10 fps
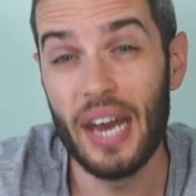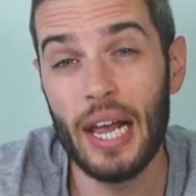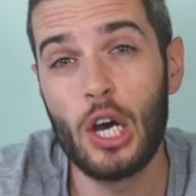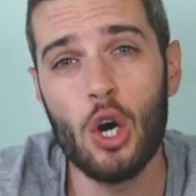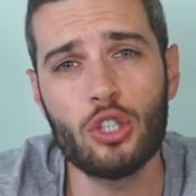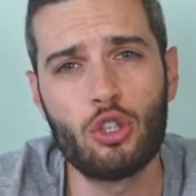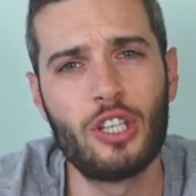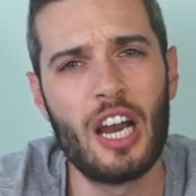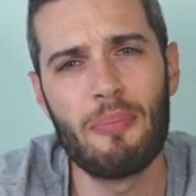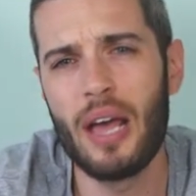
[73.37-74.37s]
Nel
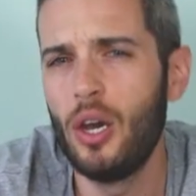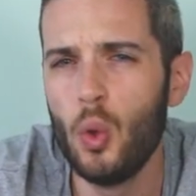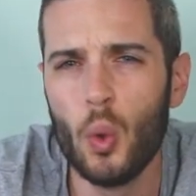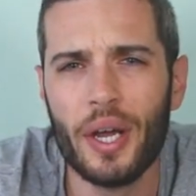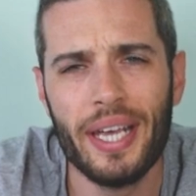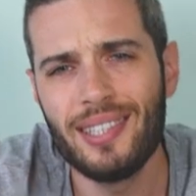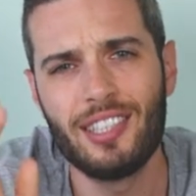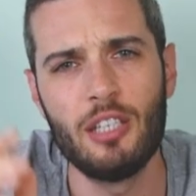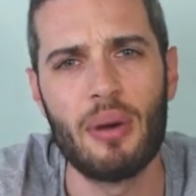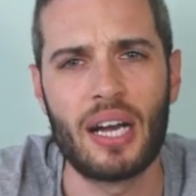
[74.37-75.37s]
corso della mia
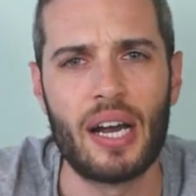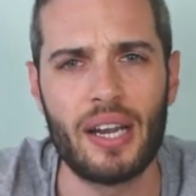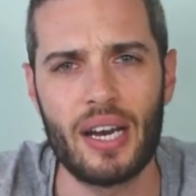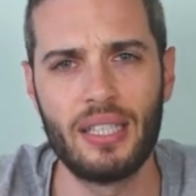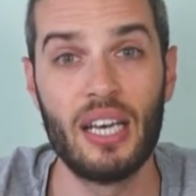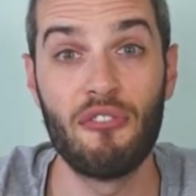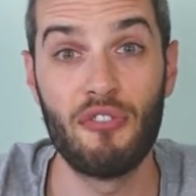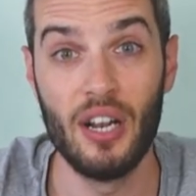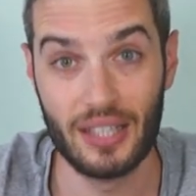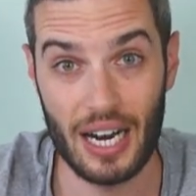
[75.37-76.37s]
lunghissima carriera da
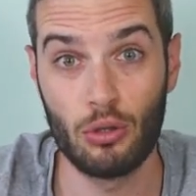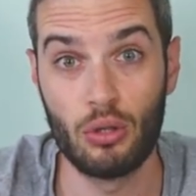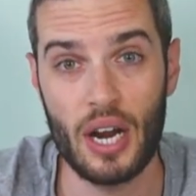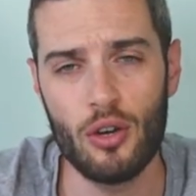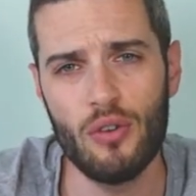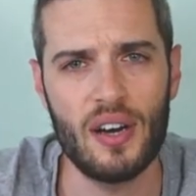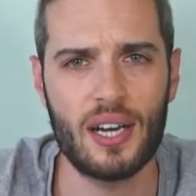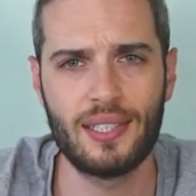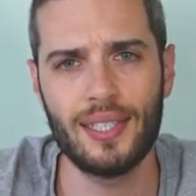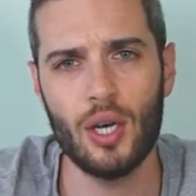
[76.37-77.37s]
infiltrato tra i
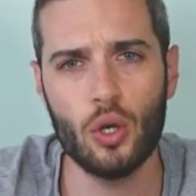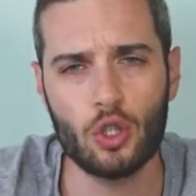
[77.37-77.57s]
Novax